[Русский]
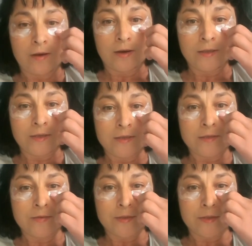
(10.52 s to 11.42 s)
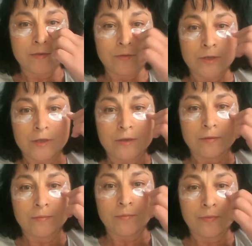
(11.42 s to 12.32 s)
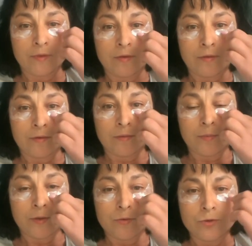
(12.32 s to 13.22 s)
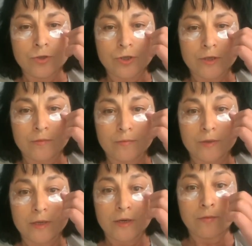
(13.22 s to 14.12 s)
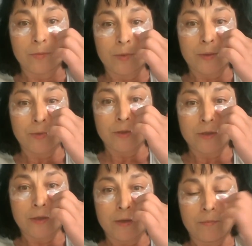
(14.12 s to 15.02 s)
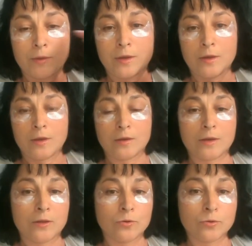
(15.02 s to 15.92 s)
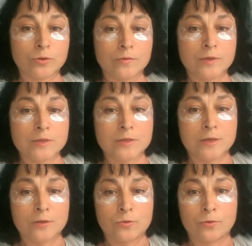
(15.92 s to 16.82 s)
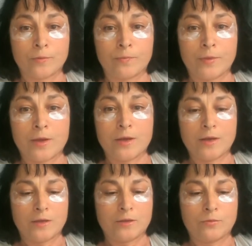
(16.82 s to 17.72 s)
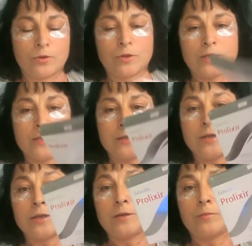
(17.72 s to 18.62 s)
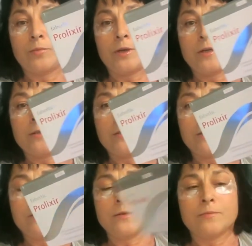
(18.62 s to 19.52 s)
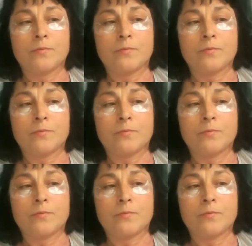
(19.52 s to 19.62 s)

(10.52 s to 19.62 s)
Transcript: Они действительно вот такие а, подушечки гелевые, пропитанные гиалуроновой кислотой. Это вот у нас серия Парликсир